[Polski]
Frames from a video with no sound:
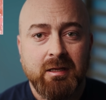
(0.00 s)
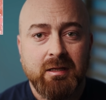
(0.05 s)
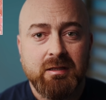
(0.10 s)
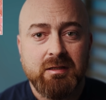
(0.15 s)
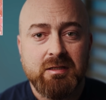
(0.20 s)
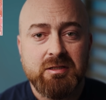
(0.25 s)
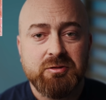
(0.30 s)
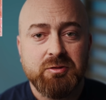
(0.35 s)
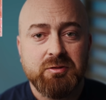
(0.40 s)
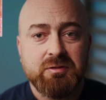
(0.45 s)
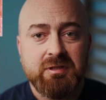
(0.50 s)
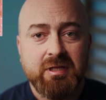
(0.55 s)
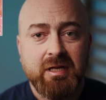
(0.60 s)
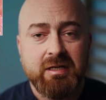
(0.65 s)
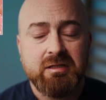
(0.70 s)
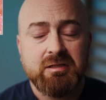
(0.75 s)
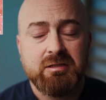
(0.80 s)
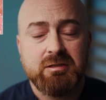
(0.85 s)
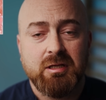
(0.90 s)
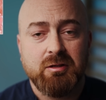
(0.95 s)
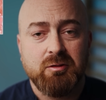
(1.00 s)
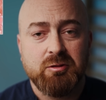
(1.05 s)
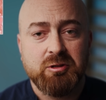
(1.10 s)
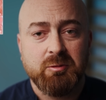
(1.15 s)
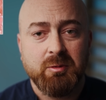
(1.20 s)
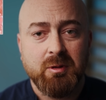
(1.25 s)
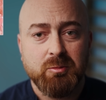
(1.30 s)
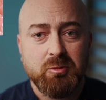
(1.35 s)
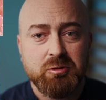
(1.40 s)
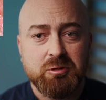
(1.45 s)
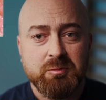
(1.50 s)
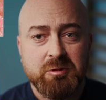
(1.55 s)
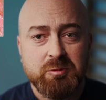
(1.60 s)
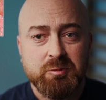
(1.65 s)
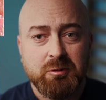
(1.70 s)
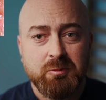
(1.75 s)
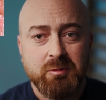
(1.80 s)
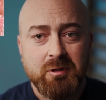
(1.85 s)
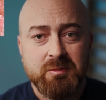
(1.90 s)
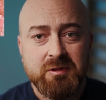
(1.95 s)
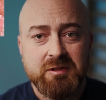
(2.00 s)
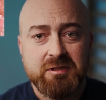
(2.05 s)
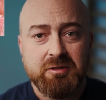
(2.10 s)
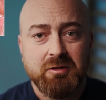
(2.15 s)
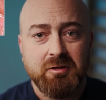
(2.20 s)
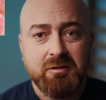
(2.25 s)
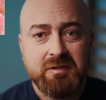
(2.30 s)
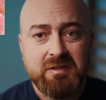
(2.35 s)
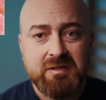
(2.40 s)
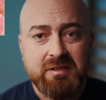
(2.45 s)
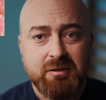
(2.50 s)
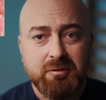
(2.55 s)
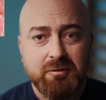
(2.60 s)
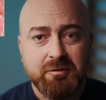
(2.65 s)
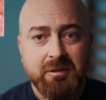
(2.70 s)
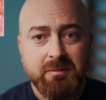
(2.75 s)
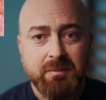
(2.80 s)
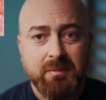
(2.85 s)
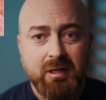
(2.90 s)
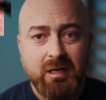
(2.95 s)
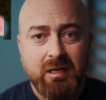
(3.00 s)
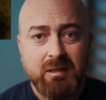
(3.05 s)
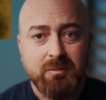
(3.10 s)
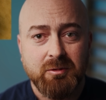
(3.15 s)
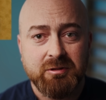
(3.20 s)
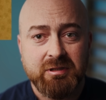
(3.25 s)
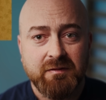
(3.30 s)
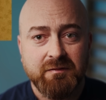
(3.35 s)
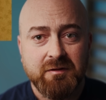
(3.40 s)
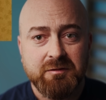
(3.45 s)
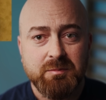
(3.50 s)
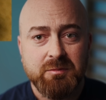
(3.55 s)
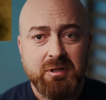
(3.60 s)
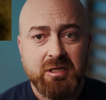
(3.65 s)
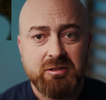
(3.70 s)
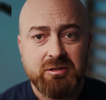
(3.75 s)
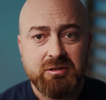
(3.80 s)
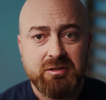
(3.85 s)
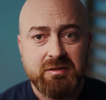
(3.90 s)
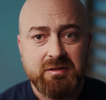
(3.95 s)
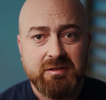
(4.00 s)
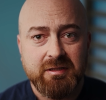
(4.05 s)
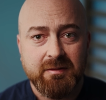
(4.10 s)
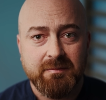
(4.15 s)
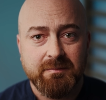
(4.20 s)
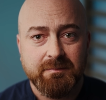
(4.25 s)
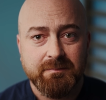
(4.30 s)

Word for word: jest to znak, że osoba może mieć problemy z cholesterolem albo nawet miażdżycę.